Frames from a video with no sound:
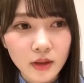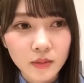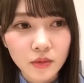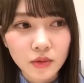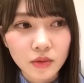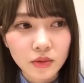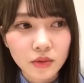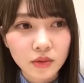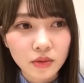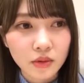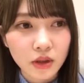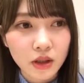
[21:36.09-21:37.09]
で
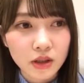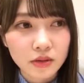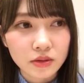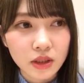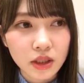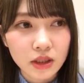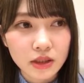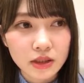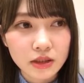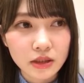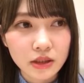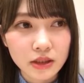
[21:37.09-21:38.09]
もあの日向
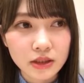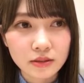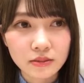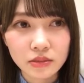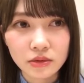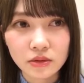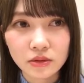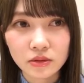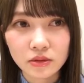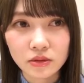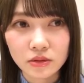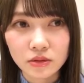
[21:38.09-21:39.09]
坂新
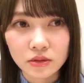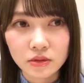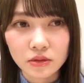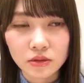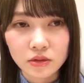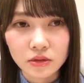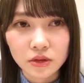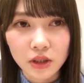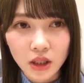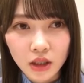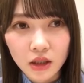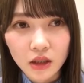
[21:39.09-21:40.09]
聞
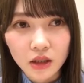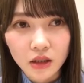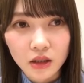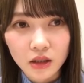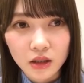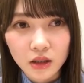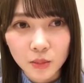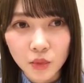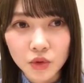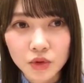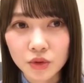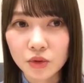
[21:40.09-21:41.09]
で
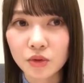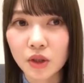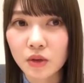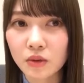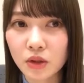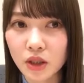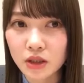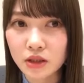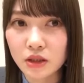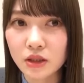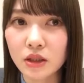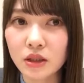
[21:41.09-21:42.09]
もう情報は公開
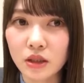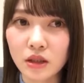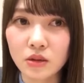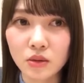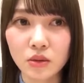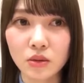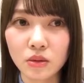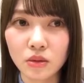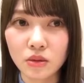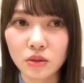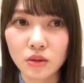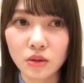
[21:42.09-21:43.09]
されたんだけど、
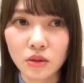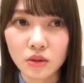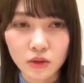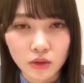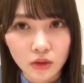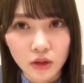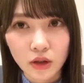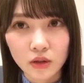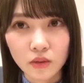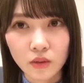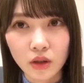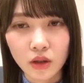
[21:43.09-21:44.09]

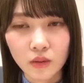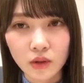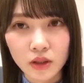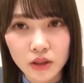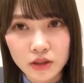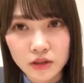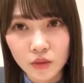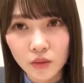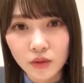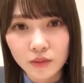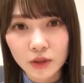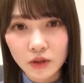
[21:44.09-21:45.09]
あのね私
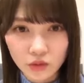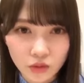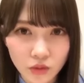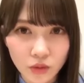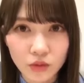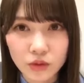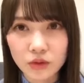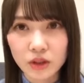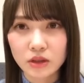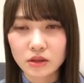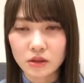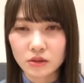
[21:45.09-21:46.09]
と久美と
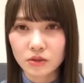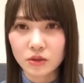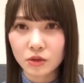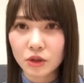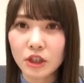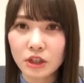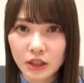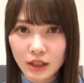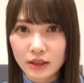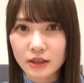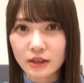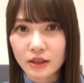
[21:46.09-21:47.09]
オードリーさんのよにん
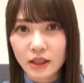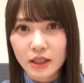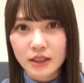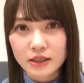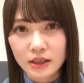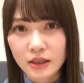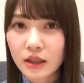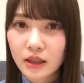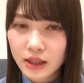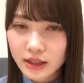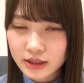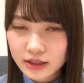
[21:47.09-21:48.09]
で座
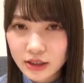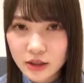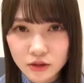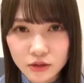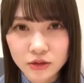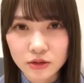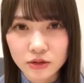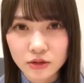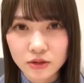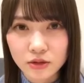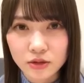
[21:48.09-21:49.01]
談会してる